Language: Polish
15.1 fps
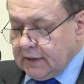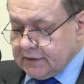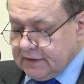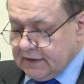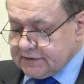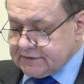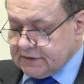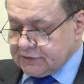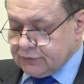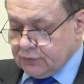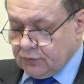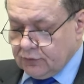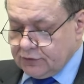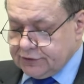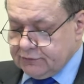ta zaś
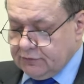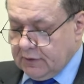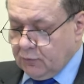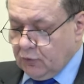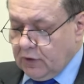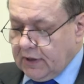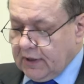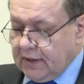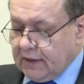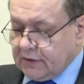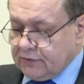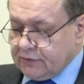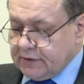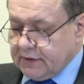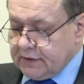urodziła mu
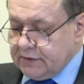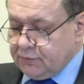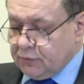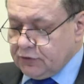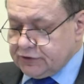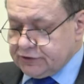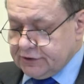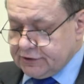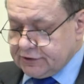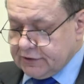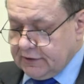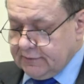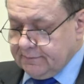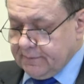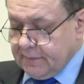Aarona i
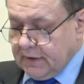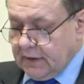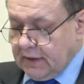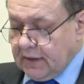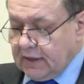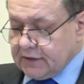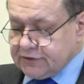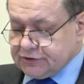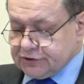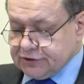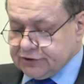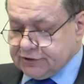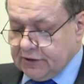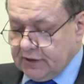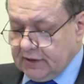Mojżesza, a lat
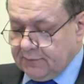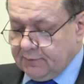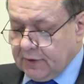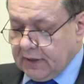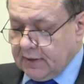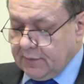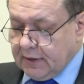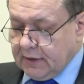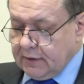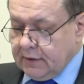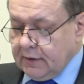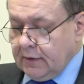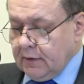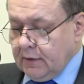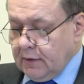życia Amrama
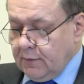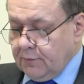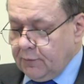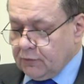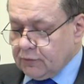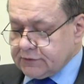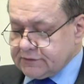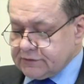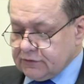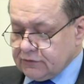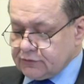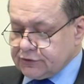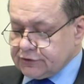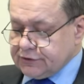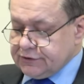było
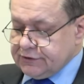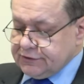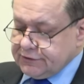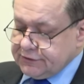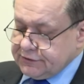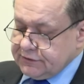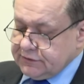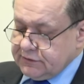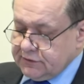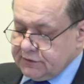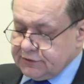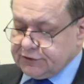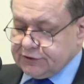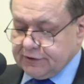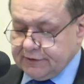
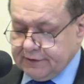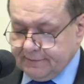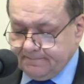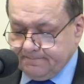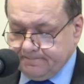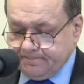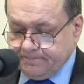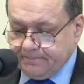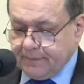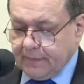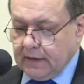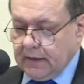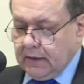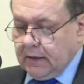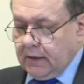137.
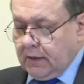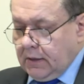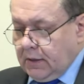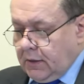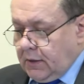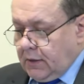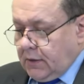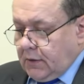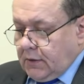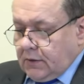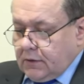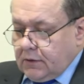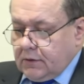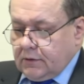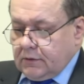
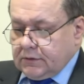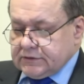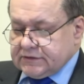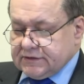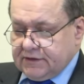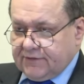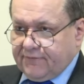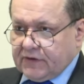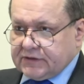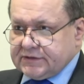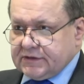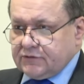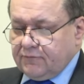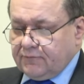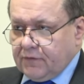Y, z tych
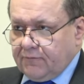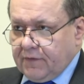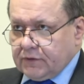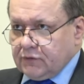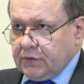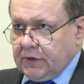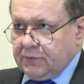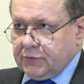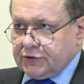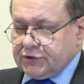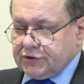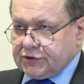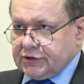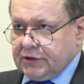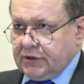wersetów dowiadujemy
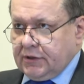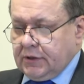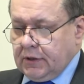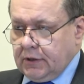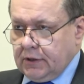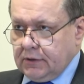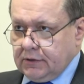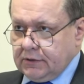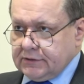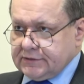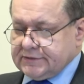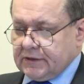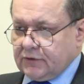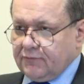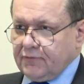się, że y,
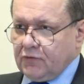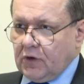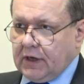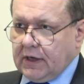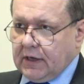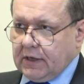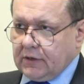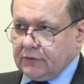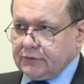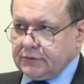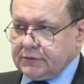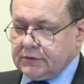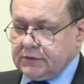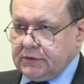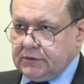zarówno
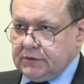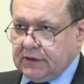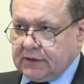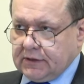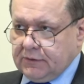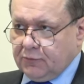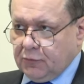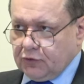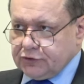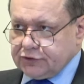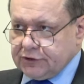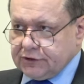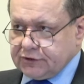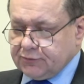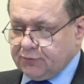Aaron, jak i
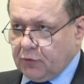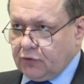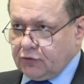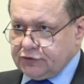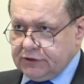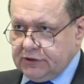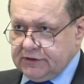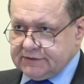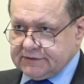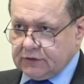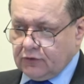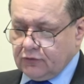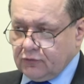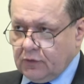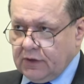Mojżesz pochodzili z
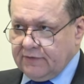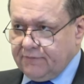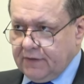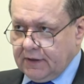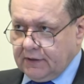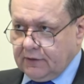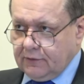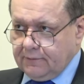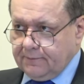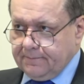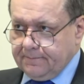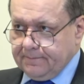rodu Lewiego